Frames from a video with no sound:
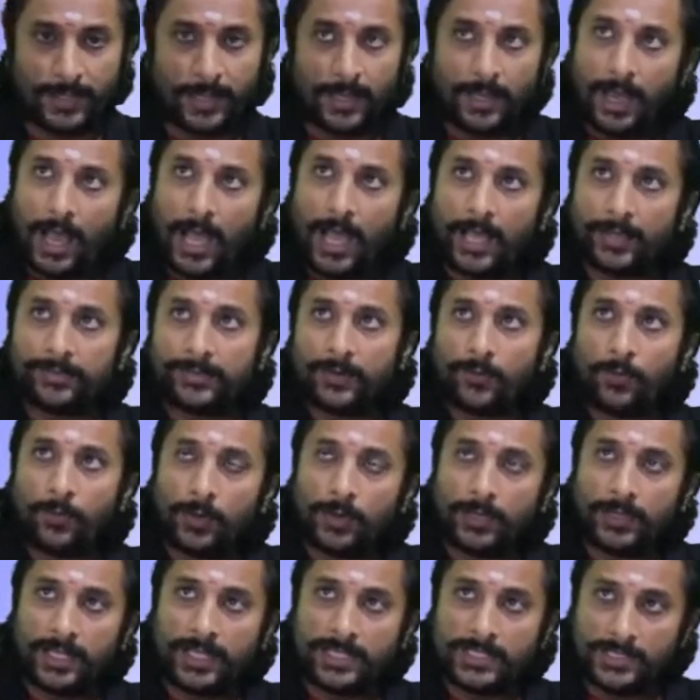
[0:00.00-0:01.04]
அந்த
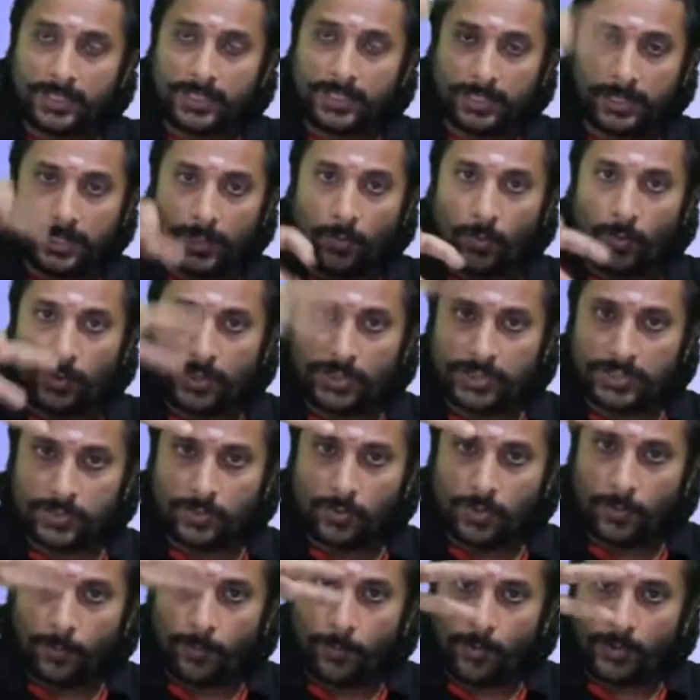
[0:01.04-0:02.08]
வோல்டேஜ் இந்த வோல்டேஜுக்கும்
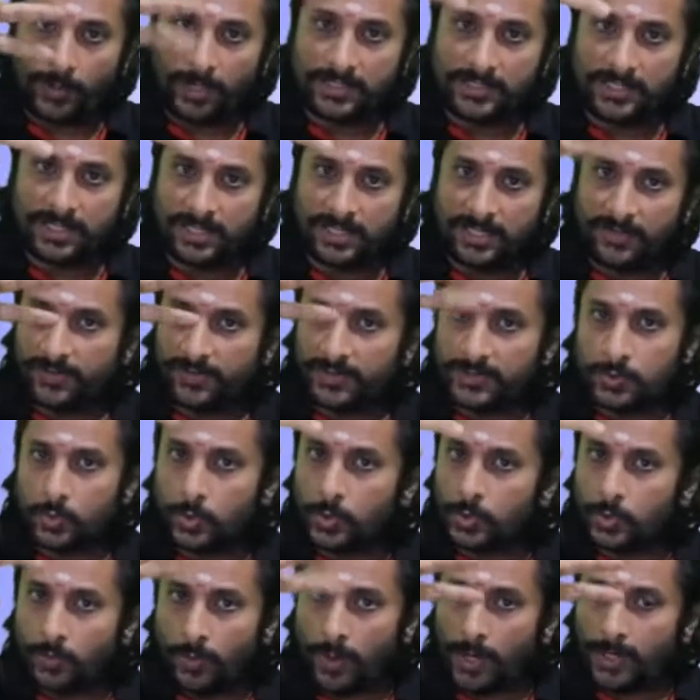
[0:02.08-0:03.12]
ஒரு பொட்டன்ஷியல் டிஃப்ரென்ஸ்
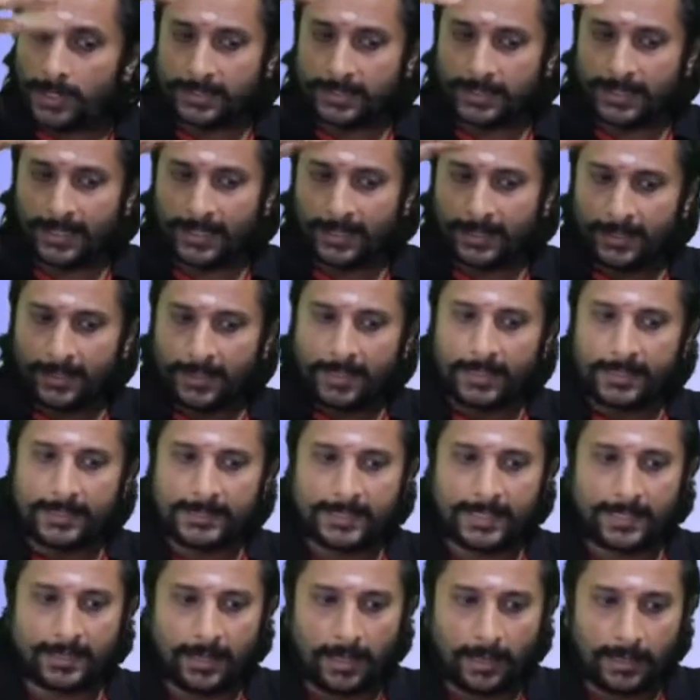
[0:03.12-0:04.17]
உருவாகுதுங்க
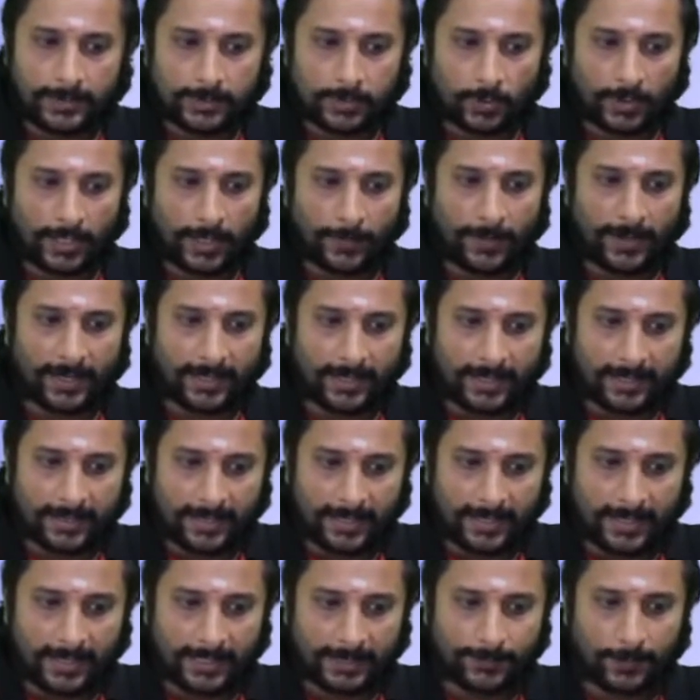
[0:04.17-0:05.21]
சரிங்களா ஸோ இங்கே பாருங்கள் இது
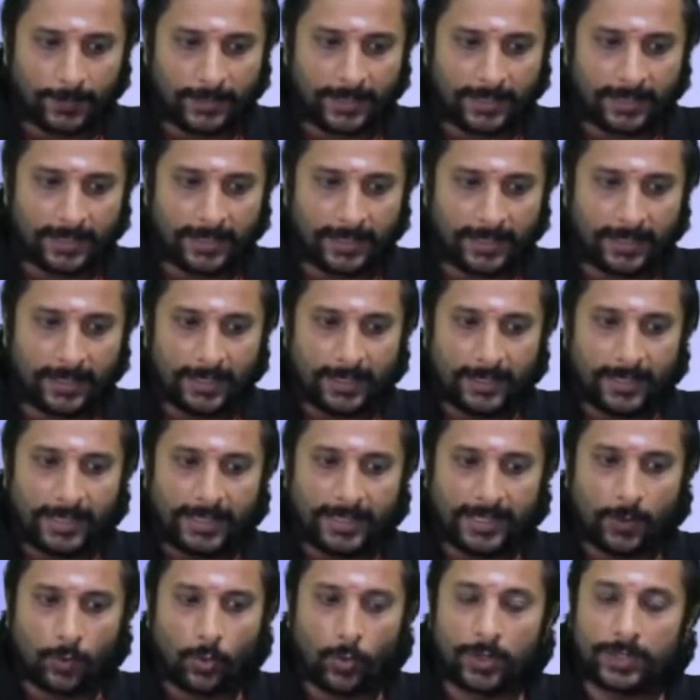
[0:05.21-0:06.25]
எர்த் பண்ணியிருக்கேன்
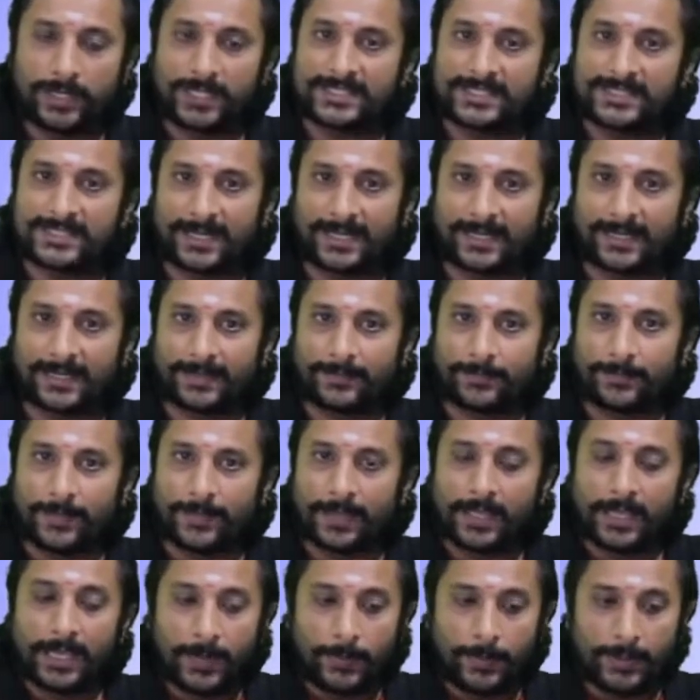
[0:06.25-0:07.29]
இங்கே வோல்டேஜ் தரேங்க
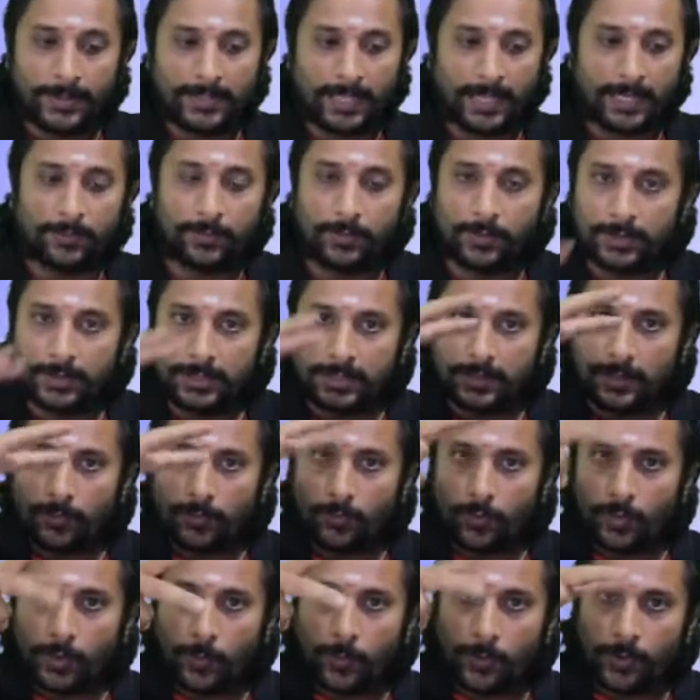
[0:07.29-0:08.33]
இப்படி தரும்போது
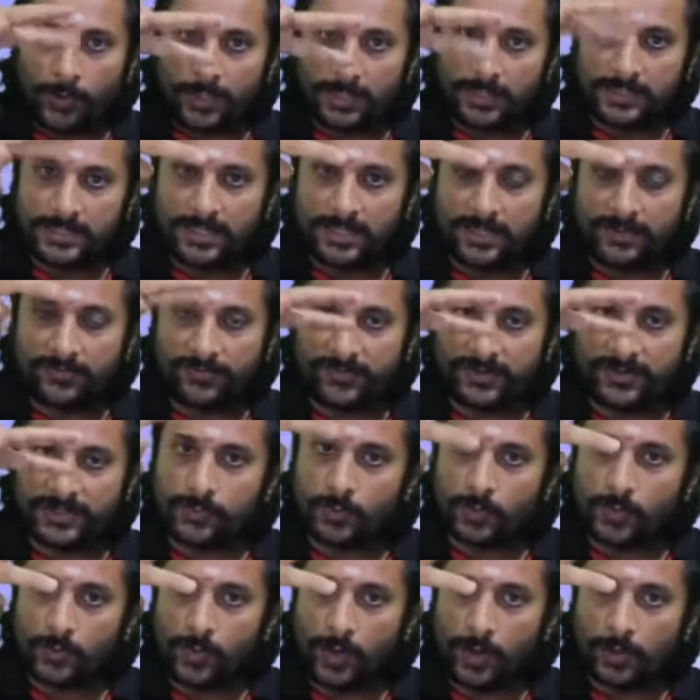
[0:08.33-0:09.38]
ஒரு பொட்டன்ஷியல் டிஃப்ரென்ஸ்
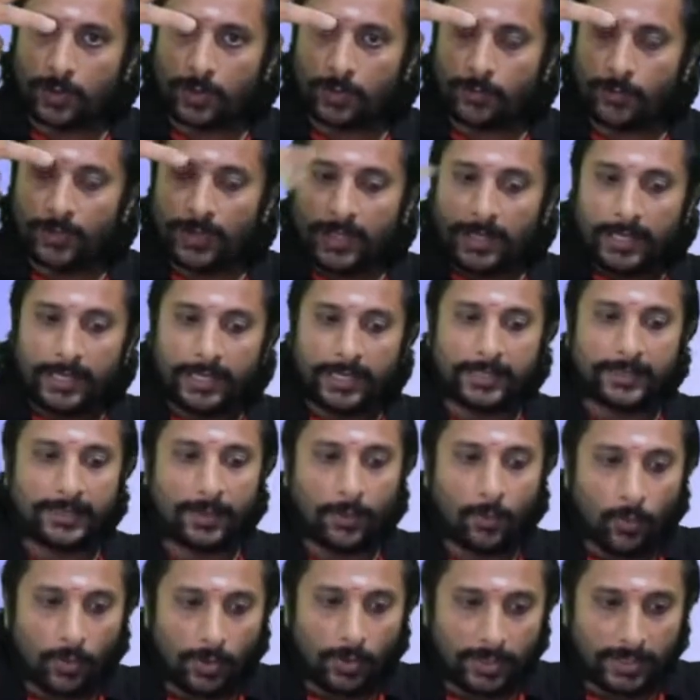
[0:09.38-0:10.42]
உருவாகும் இந்த
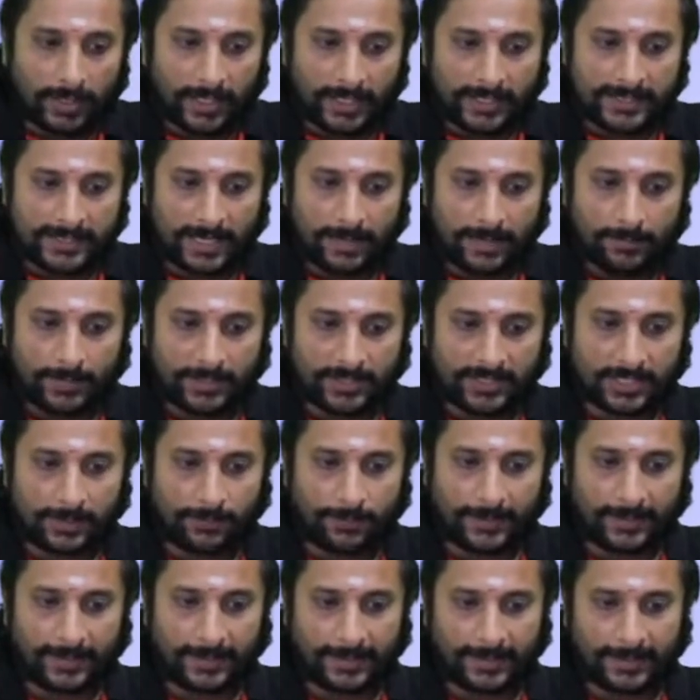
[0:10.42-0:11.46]
வோல்டேஜை நான் மெஷர்
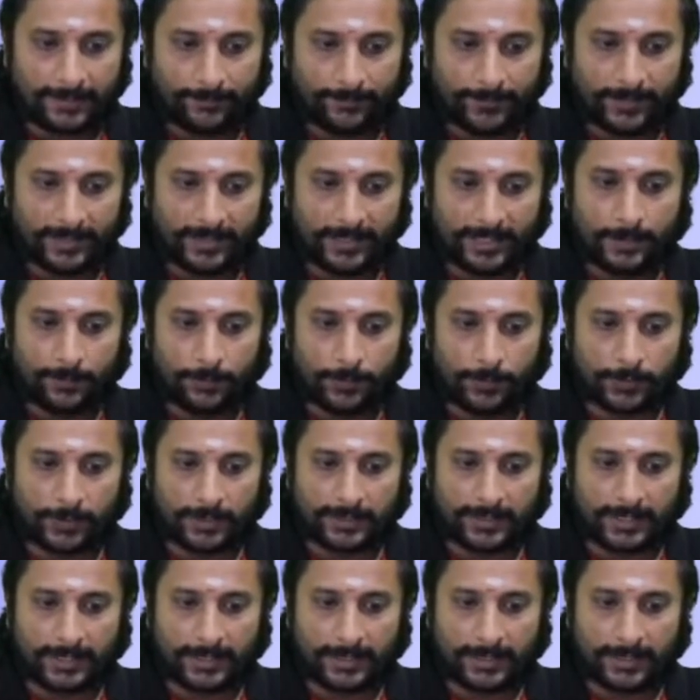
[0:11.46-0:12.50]
பண்ணுறேங்க இது இன்புட்டை
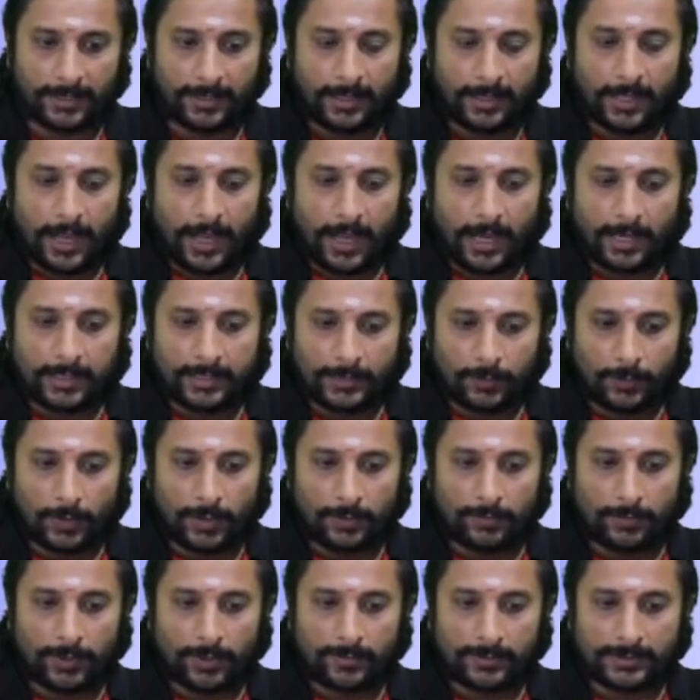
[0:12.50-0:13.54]
தரேங்க அது
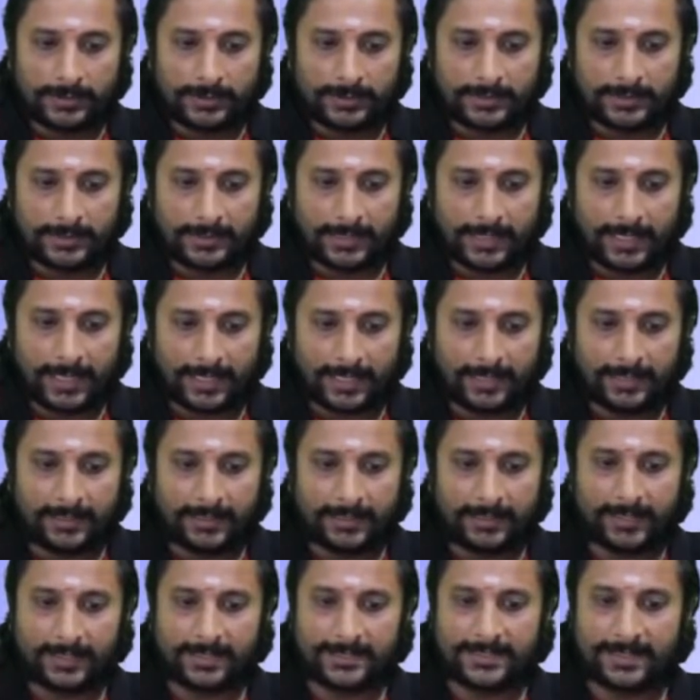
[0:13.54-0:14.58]
மூலமாக வந்து கரண்ட்டு
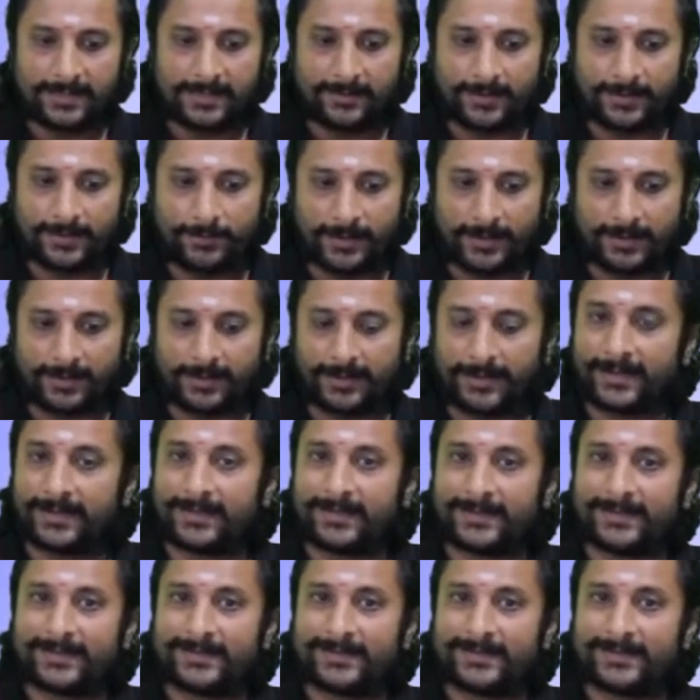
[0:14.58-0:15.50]
நான் ஜென்ரேட் பண்ணுறேன்